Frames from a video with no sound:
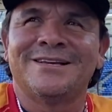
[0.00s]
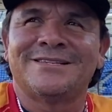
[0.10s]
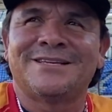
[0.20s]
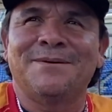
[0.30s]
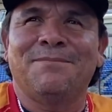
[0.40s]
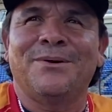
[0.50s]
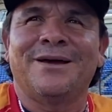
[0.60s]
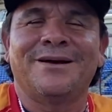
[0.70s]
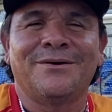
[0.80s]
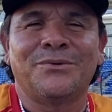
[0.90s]
sí pues
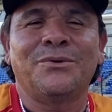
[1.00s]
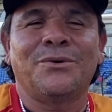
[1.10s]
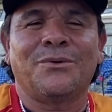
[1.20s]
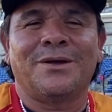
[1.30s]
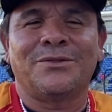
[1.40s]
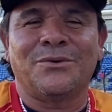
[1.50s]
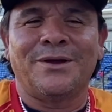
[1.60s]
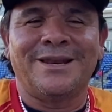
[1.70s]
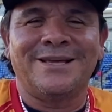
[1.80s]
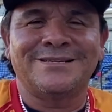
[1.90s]
uno cuando
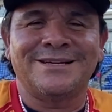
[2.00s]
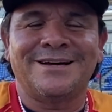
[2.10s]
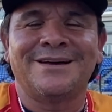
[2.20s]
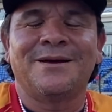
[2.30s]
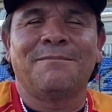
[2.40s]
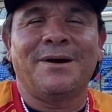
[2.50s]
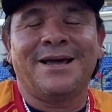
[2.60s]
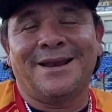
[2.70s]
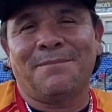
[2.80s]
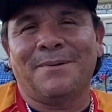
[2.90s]
inicia,
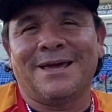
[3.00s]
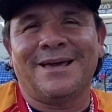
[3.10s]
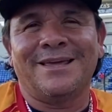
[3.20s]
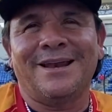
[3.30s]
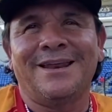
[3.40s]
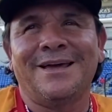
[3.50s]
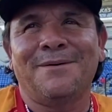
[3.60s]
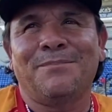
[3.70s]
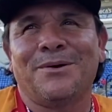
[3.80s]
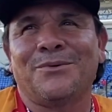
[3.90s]
más en las pequeñas
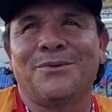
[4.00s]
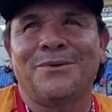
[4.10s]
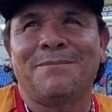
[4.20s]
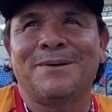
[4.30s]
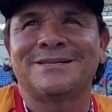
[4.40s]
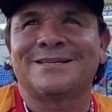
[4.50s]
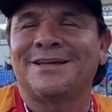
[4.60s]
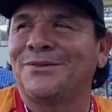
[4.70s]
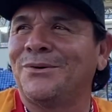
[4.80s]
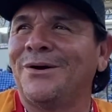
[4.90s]
ligas, pues uno va
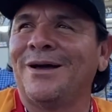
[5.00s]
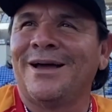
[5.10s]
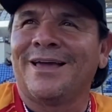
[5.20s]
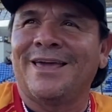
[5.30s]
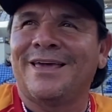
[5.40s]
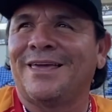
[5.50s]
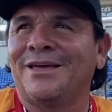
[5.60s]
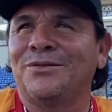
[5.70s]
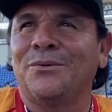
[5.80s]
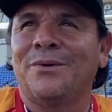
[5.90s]
pensando que
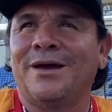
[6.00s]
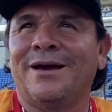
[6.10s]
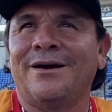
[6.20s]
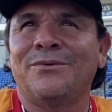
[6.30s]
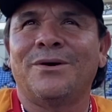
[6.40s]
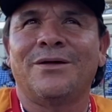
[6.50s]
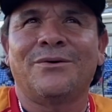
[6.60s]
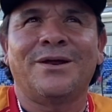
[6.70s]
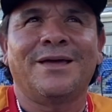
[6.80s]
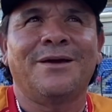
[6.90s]
quien no vea
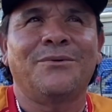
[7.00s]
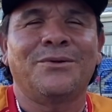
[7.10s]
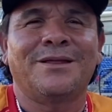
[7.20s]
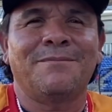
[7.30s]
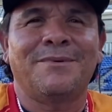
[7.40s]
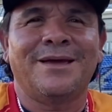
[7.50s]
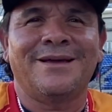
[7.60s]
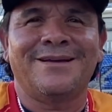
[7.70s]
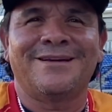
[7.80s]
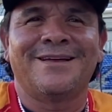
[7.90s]
jugadores que vos
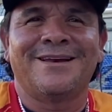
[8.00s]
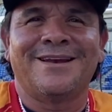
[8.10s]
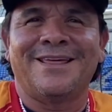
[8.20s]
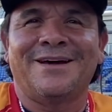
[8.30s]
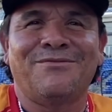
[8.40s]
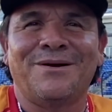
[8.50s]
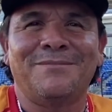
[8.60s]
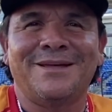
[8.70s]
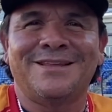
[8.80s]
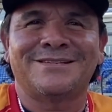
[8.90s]
también le da
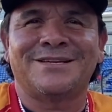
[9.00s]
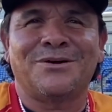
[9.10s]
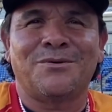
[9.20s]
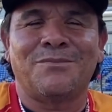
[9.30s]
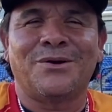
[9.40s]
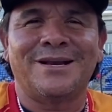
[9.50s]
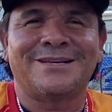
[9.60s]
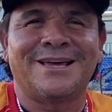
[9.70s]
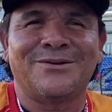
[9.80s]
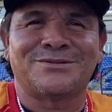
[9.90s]
fama en decir como él
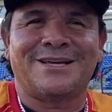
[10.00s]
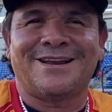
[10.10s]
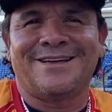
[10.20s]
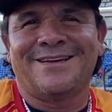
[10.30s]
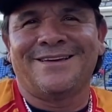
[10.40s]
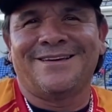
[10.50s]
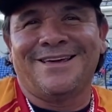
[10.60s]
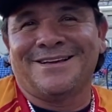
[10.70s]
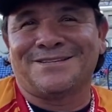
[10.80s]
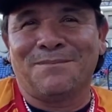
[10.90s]
quiero ser. Y
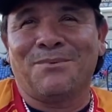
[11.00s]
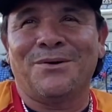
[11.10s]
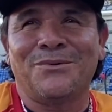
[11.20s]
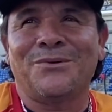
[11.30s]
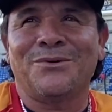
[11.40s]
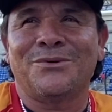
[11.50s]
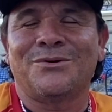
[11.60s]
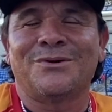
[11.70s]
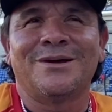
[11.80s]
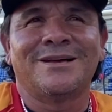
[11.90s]
así pues
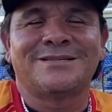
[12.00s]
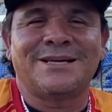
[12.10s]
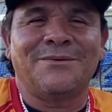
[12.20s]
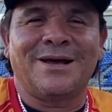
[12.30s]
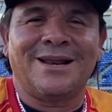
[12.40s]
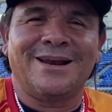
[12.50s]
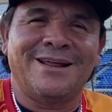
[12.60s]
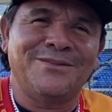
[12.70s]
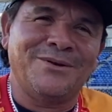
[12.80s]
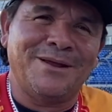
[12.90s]
uno se va
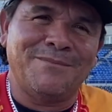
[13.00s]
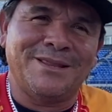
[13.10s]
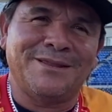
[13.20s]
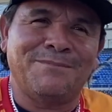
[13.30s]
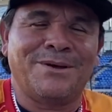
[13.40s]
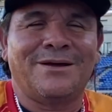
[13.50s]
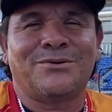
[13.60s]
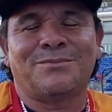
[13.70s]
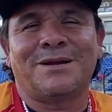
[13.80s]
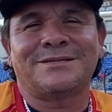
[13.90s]
arreglando la mente para
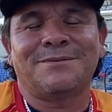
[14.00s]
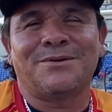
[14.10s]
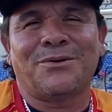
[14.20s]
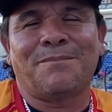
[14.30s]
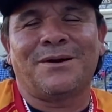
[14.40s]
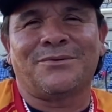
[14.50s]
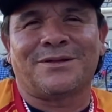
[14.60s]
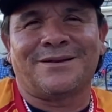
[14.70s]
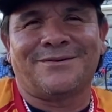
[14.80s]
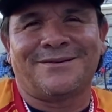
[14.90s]
volverse mejor pelotero.